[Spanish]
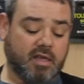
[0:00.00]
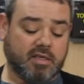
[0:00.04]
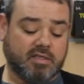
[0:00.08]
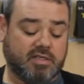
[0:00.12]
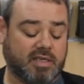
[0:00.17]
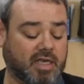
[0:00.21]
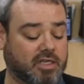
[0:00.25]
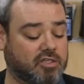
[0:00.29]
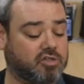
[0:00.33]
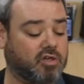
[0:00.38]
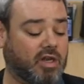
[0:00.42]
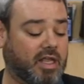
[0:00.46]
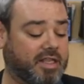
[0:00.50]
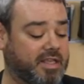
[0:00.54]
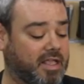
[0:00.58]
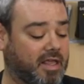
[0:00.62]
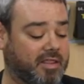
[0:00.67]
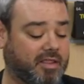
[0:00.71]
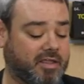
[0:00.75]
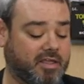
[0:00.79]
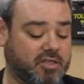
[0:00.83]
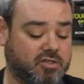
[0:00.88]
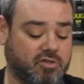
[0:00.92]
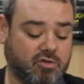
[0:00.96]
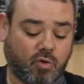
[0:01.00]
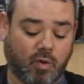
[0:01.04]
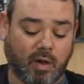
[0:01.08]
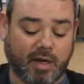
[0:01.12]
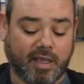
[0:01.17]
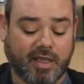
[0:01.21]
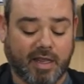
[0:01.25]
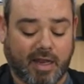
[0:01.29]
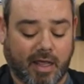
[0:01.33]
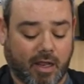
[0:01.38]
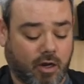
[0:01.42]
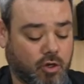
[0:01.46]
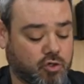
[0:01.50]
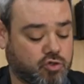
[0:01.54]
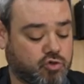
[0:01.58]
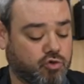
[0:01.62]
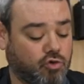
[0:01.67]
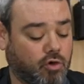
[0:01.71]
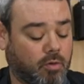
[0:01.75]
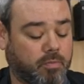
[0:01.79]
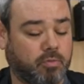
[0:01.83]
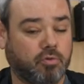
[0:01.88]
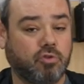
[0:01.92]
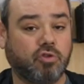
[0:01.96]
Si a eso le añadís cualquiera de los
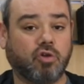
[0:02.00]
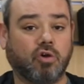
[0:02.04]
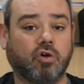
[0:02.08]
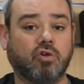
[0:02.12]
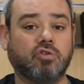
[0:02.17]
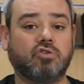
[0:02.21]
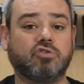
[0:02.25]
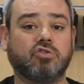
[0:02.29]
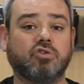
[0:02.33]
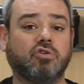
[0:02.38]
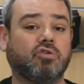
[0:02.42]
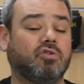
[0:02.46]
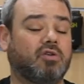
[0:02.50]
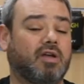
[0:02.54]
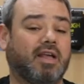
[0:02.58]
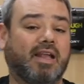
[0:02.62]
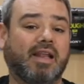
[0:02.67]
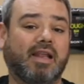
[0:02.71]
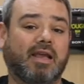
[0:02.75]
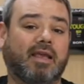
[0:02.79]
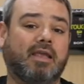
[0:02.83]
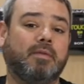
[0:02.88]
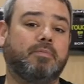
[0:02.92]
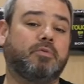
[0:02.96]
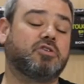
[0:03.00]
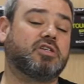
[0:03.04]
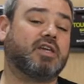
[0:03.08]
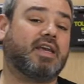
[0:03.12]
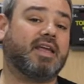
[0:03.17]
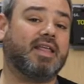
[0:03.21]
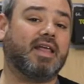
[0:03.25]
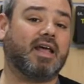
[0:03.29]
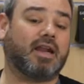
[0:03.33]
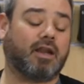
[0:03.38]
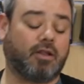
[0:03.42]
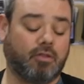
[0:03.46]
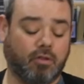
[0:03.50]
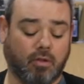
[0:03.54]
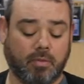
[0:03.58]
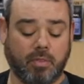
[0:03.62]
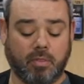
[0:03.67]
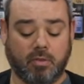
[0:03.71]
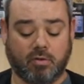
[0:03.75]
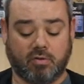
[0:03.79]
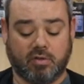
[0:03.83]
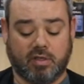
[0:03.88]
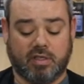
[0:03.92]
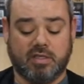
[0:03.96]
1.8, el equipo se queda
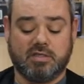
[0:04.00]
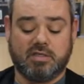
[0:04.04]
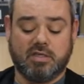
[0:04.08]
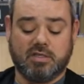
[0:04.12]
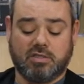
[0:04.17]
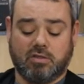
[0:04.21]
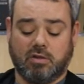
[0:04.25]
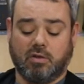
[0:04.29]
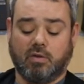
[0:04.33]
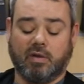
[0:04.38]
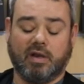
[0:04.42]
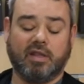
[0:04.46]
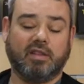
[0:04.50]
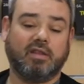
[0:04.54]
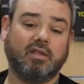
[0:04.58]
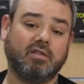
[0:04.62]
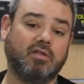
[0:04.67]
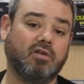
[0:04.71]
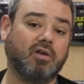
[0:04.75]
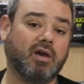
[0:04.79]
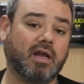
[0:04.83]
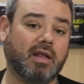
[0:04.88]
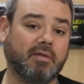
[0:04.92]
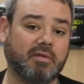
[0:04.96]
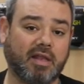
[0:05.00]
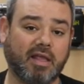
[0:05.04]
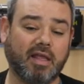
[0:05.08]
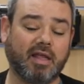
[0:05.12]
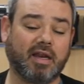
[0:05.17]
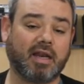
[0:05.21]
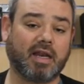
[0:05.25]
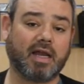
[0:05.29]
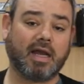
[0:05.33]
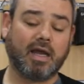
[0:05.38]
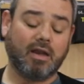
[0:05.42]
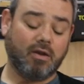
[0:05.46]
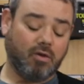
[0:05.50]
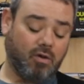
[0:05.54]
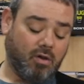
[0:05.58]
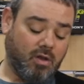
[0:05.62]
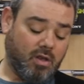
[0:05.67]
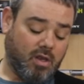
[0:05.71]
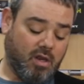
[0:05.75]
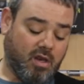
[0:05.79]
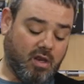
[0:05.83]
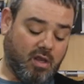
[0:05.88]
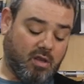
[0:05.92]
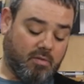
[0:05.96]
redondo, insisto, el 45 ahora viene de regalo,
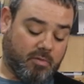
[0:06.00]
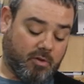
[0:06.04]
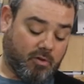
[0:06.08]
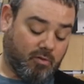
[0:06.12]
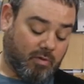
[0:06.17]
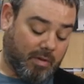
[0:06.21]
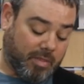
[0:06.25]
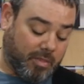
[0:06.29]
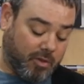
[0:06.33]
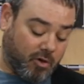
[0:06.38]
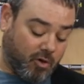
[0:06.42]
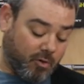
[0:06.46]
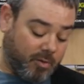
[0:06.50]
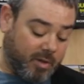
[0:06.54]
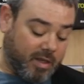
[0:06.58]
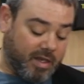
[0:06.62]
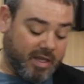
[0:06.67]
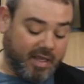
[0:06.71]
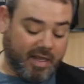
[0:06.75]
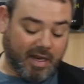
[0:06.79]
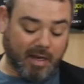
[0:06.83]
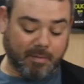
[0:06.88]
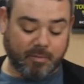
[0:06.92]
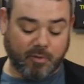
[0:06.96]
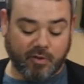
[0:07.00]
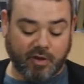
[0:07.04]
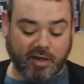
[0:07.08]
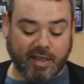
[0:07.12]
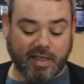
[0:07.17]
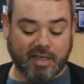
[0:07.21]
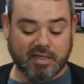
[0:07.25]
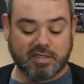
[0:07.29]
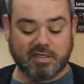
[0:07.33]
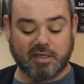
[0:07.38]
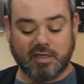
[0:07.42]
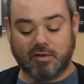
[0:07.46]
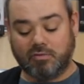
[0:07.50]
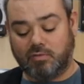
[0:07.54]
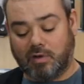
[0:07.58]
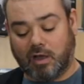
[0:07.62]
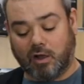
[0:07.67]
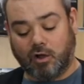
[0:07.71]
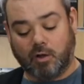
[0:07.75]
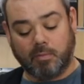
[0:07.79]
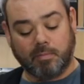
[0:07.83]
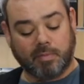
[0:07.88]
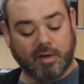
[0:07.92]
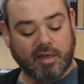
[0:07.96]
pero cuando no viniera podría ser una
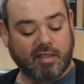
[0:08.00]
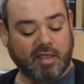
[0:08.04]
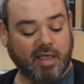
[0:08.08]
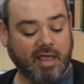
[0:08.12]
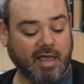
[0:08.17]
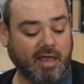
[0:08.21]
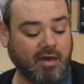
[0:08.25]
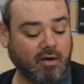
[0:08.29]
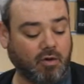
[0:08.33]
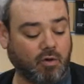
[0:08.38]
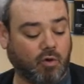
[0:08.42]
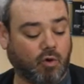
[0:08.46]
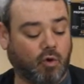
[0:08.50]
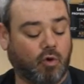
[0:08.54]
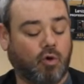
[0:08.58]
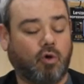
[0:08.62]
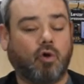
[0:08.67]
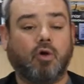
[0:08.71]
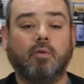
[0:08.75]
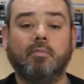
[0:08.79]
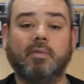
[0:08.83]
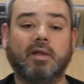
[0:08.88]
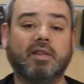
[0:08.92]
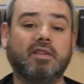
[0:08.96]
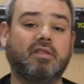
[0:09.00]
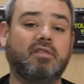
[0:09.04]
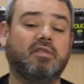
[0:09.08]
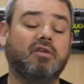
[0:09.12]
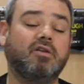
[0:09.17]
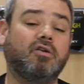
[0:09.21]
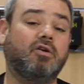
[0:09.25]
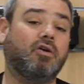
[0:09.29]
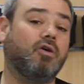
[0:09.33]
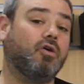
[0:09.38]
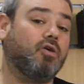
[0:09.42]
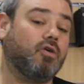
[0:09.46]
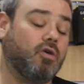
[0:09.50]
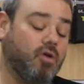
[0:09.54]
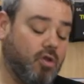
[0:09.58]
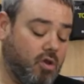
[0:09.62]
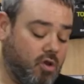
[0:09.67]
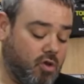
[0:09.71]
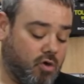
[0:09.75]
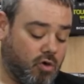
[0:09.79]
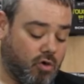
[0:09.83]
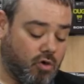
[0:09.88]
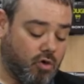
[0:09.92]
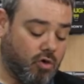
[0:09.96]
compra ideal o 25
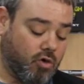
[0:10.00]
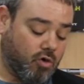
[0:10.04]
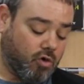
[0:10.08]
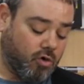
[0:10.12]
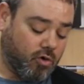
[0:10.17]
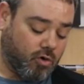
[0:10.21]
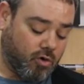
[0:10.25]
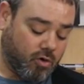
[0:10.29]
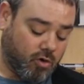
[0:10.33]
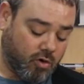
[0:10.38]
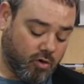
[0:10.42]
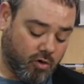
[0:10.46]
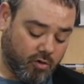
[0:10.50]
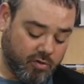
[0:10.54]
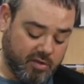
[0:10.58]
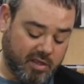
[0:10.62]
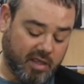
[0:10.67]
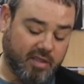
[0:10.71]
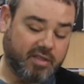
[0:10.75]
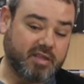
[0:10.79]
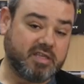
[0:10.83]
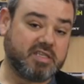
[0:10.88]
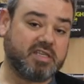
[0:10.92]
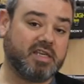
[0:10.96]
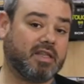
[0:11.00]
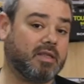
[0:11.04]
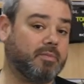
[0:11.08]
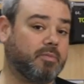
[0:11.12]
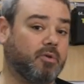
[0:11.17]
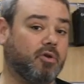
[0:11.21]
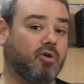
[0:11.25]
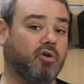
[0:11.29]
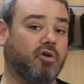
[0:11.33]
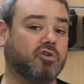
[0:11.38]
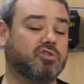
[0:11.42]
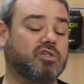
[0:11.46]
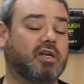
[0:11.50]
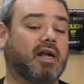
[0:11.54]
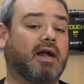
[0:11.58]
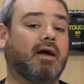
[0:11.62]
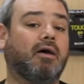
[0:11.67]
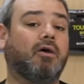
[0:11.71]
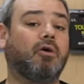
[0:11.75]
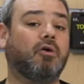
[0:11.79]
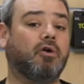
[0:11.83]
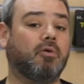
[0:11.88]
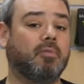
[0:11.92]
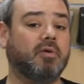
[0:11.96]
o 17 por lo que os
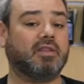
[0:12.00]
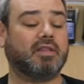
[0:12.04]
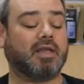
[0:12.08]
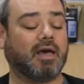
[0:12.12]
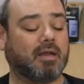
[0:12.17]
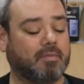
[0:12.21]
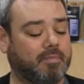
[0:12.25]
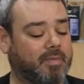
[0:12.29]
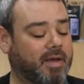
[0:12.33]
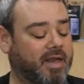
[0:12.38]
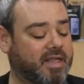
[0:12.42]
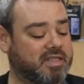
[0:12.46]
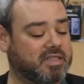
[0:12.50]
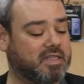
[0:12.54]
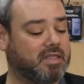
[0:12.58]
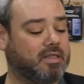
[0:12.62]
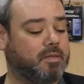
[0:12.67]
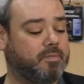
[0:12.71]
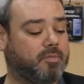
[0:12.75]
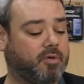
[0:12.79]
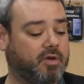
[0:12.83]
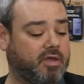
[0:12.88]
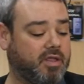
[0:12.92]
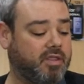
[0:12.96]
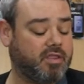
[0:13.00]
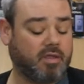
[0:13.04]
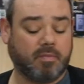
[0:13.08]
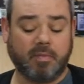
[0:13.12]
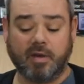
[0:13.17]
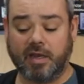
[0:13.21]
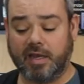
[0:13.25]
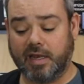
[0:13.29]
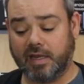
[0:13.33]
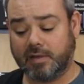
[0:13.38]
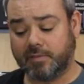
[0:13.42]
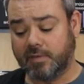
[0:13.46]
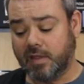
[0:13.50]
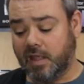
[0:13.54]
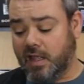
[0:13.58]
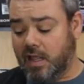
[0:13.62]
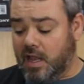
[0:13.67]
acabo de comentar para este tipo de disciplina.